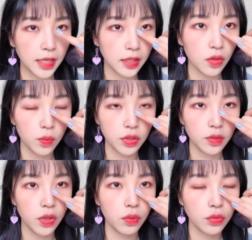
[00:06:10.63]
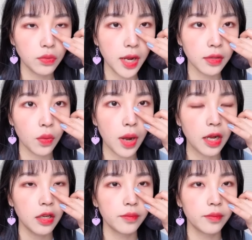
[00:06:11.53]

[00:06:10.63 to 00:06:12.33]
夏天我们这边会出汗的话，